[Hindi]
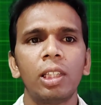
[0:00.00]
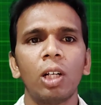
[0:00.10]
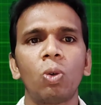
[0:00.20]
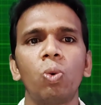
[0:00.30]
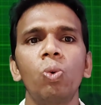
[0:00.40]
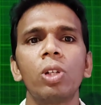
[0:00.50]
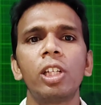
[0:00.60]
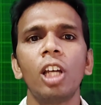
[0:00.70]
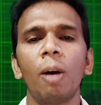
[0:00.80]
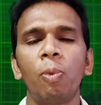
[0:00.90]
तक खून
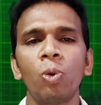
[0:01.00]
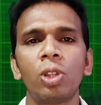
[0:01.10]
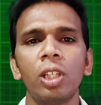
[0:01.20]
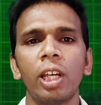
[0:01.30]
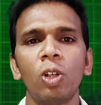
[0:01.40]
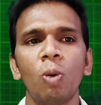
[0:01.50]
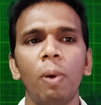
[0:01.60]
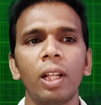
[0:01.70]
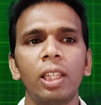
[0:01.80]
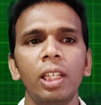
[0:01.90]
की आपूर्ति नहीं हो
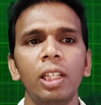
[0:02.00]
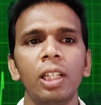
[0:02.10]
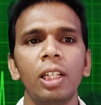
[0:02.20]
पाती